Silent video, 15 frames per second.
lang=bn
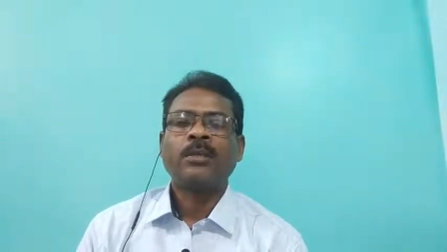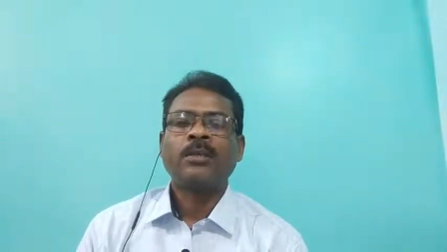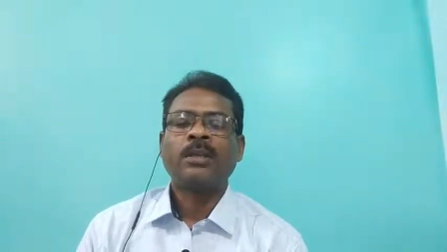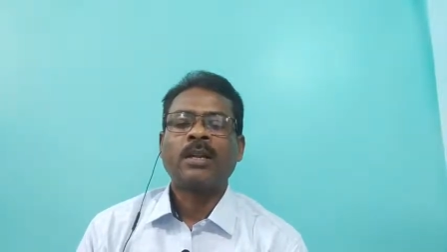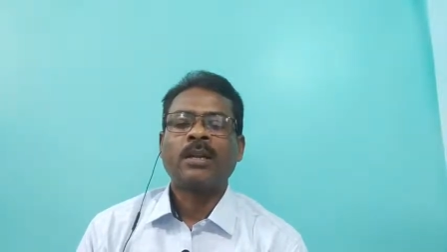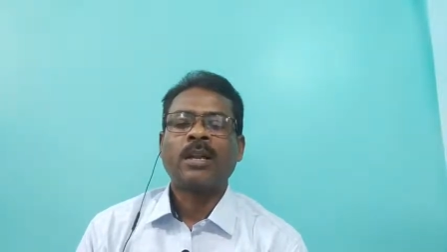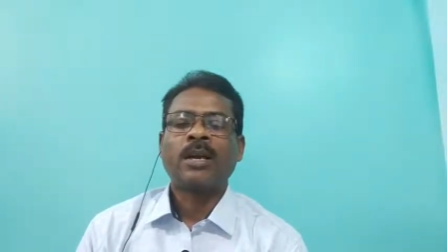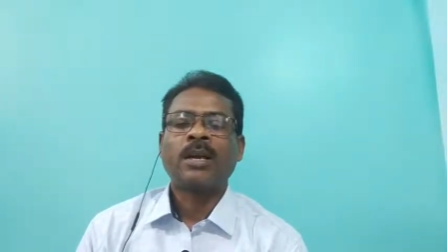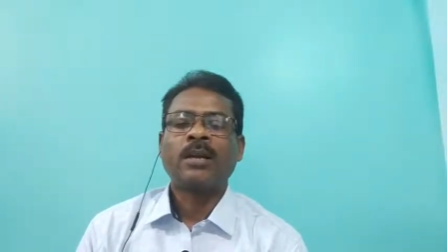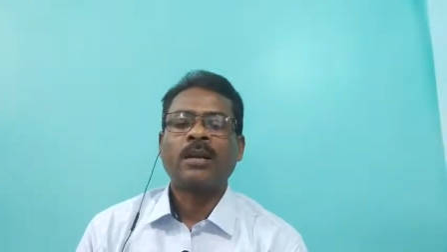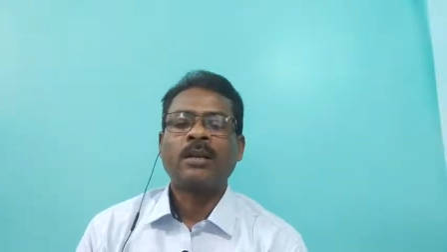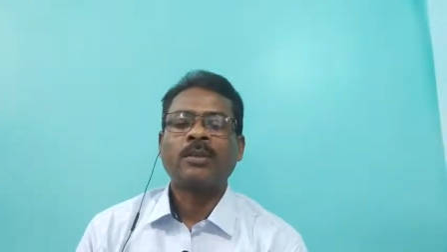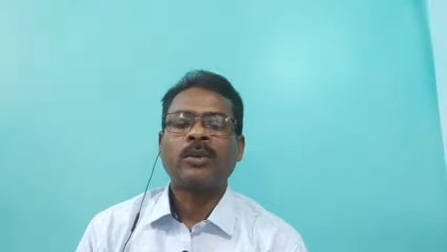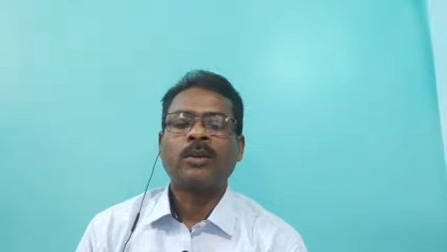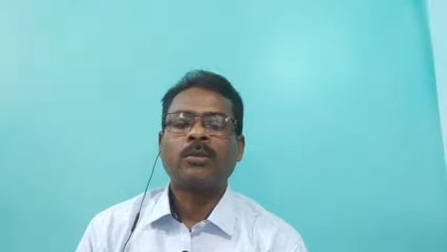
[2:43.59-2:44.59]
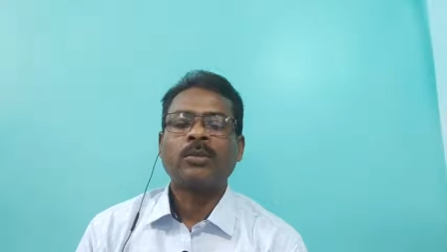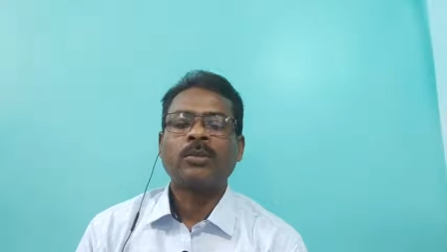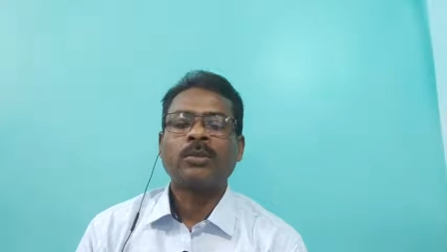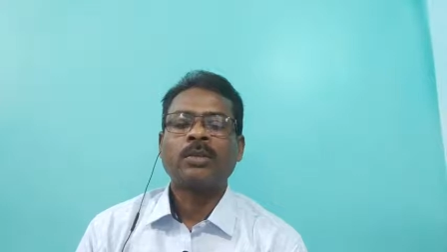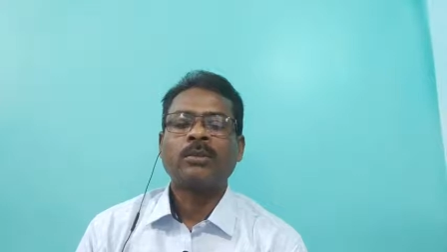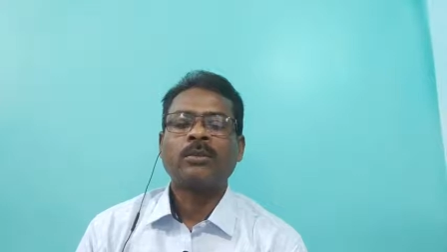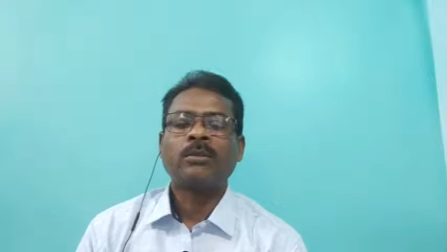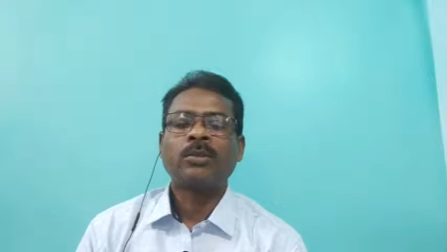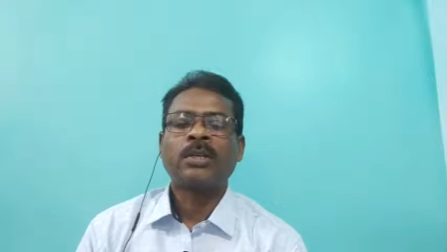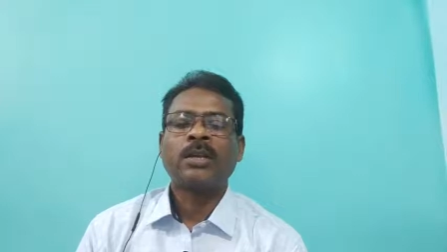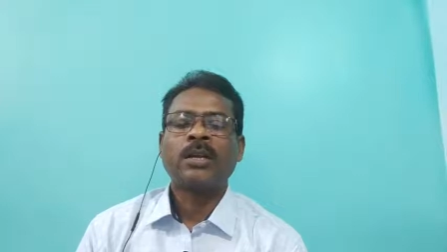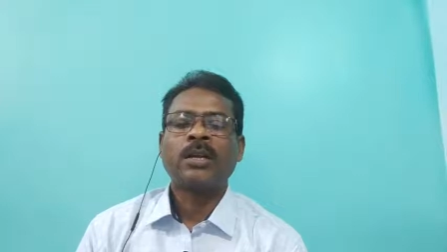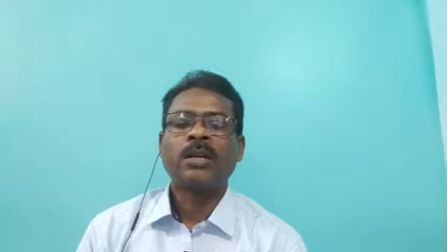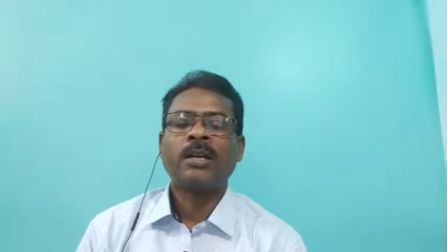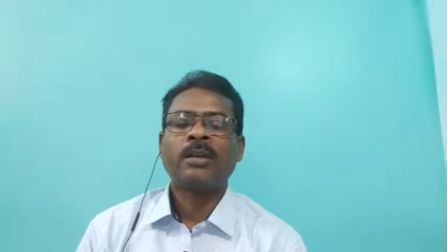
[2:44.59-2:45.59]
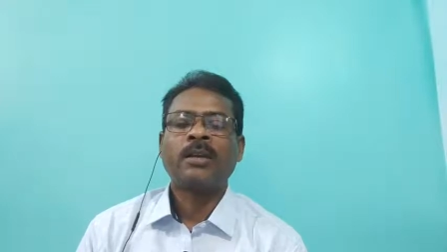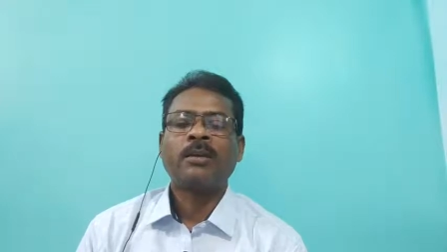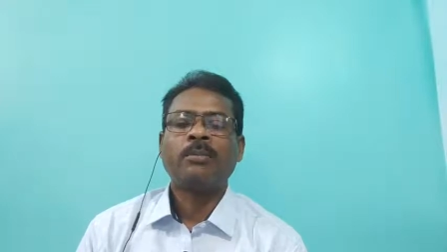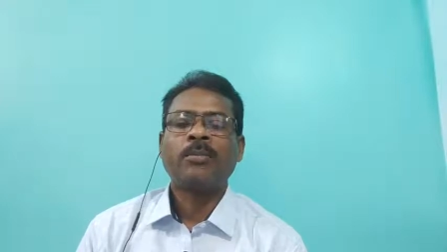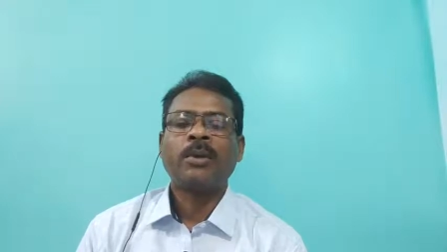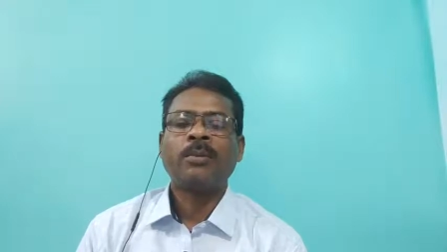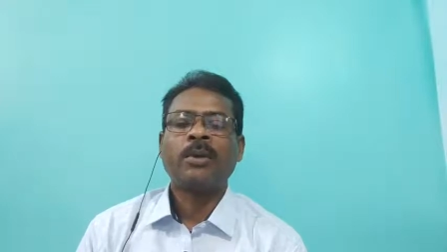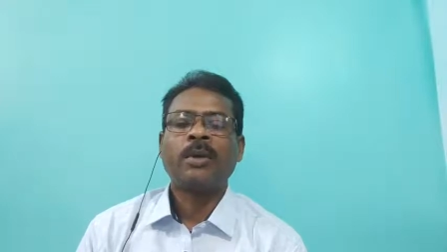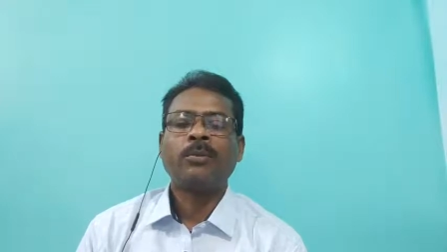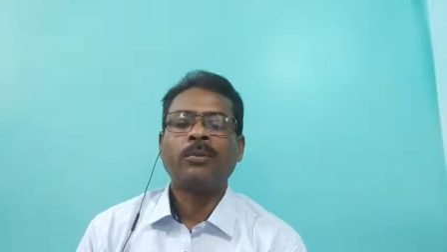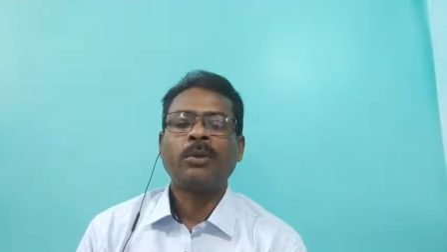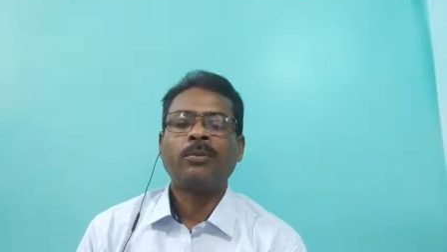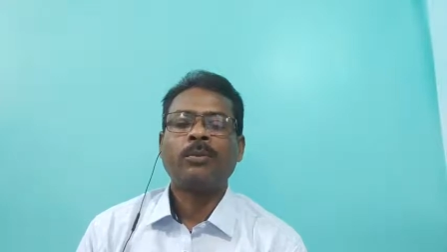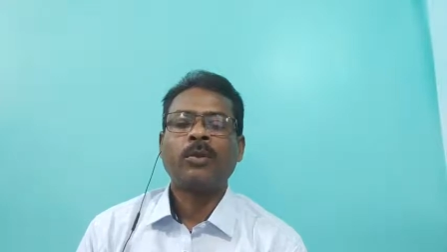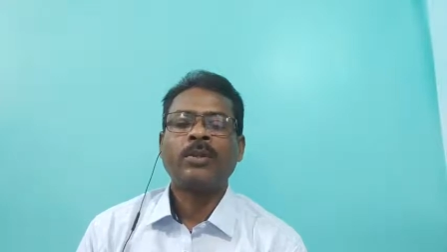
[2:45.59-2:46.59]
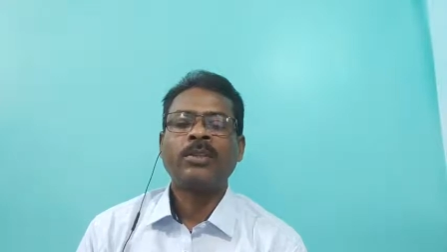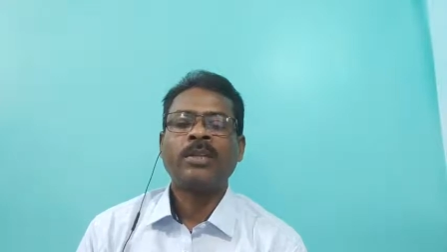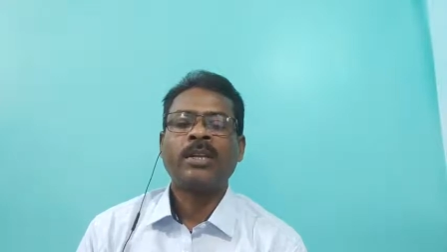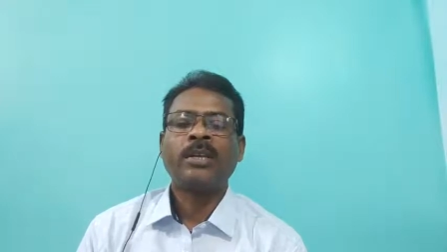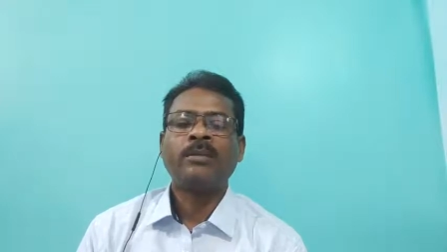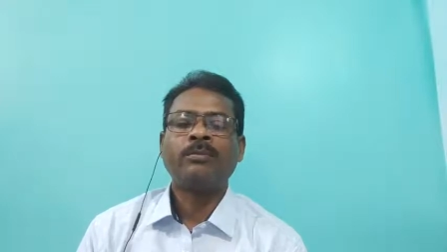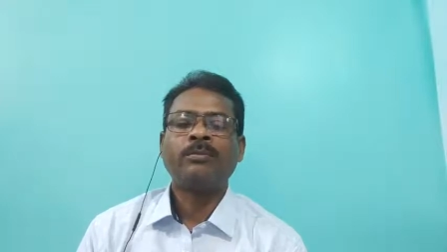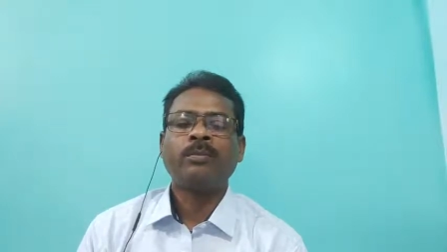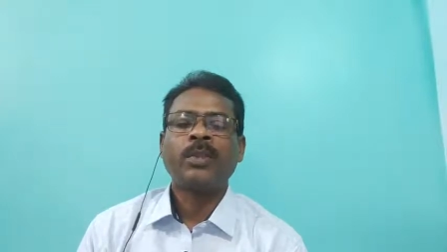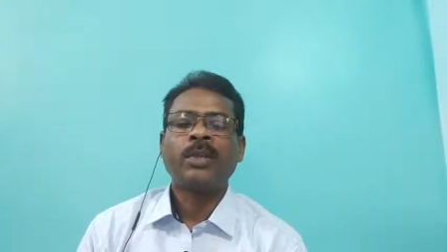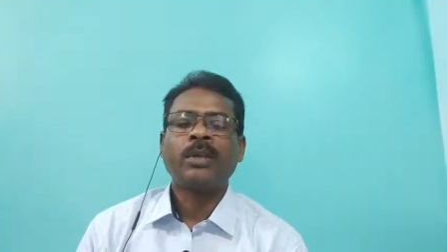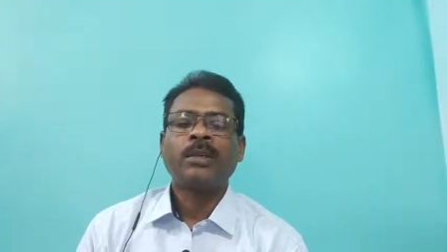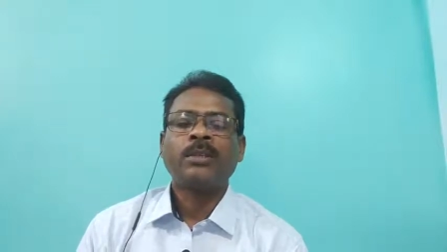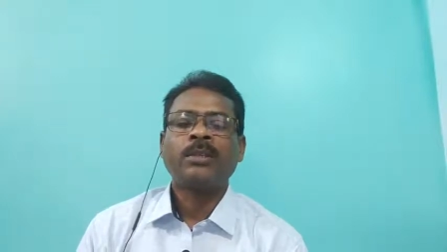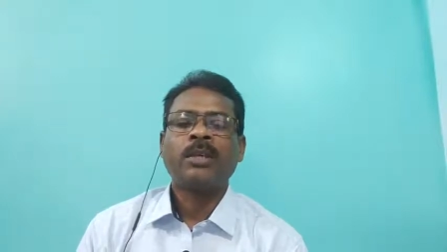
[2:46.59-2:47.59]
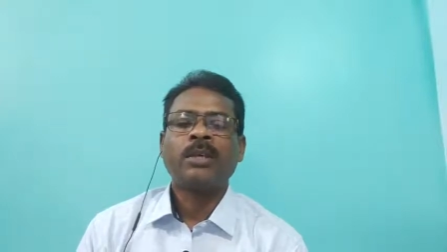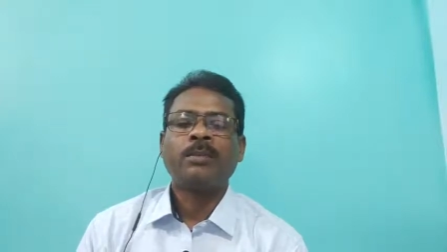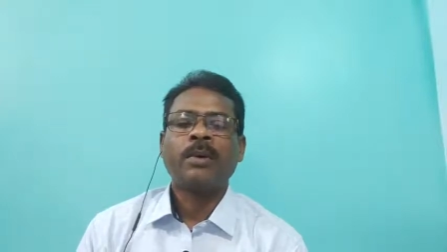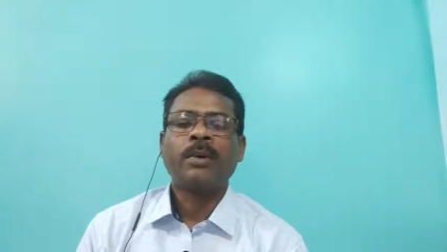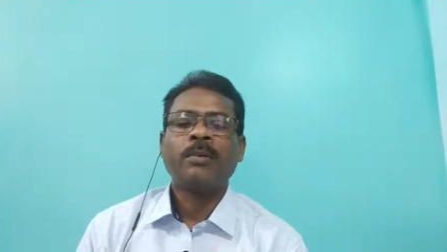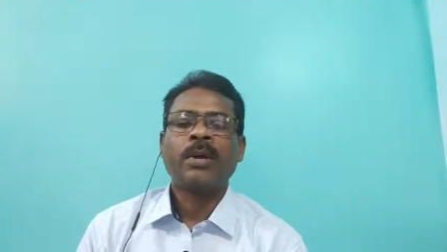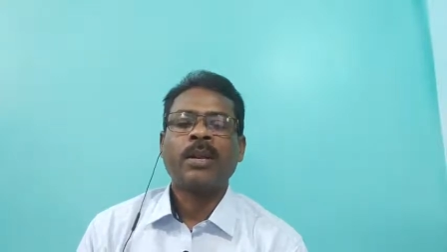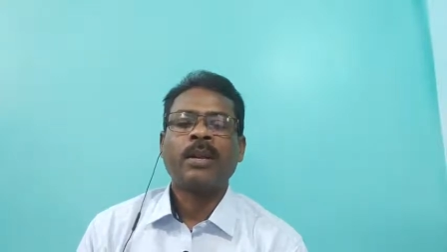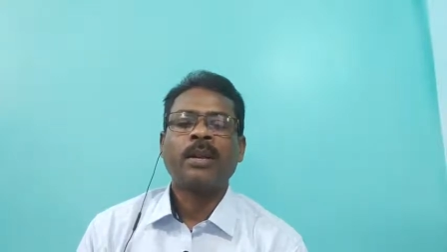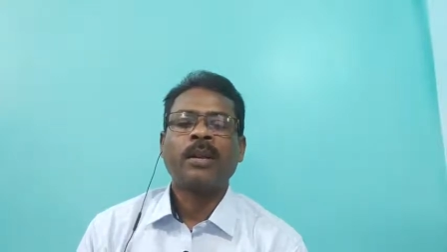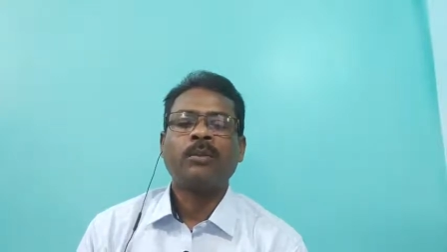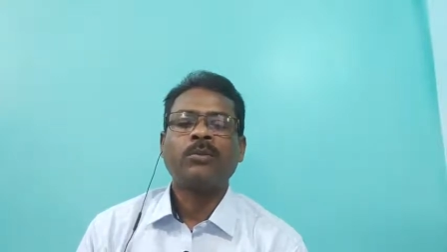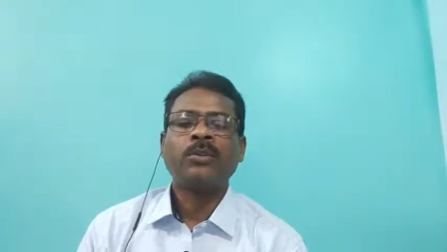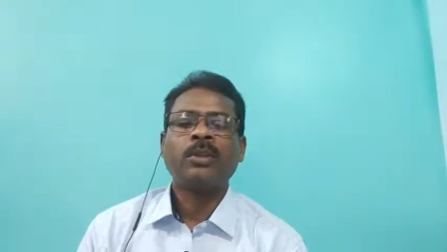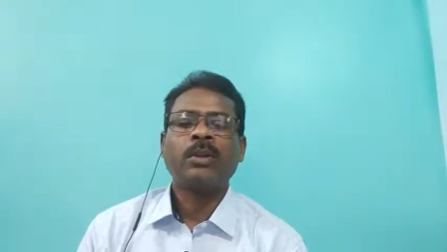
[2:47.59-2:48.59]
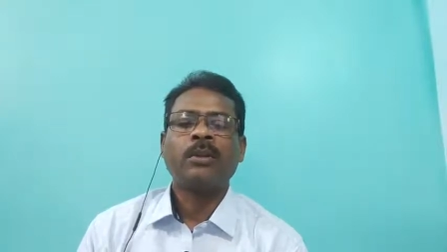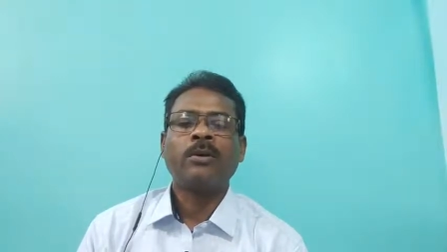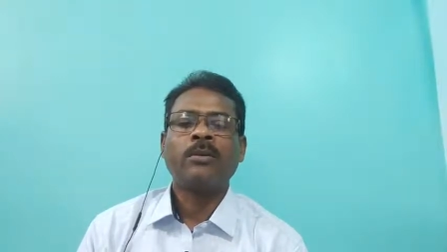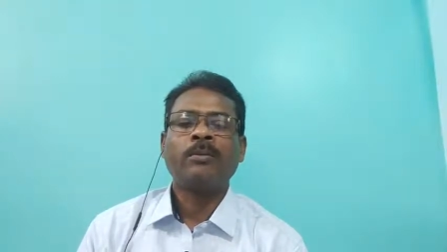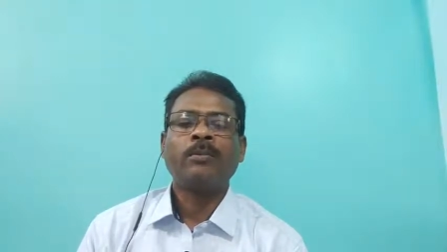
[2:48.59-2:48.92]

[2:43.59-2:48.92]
যেটা নায়গ্রাতে অবস্থিত সেখানে একটা পেপার উনি পড়েছিলেন সেই পেপারের নাম ছিল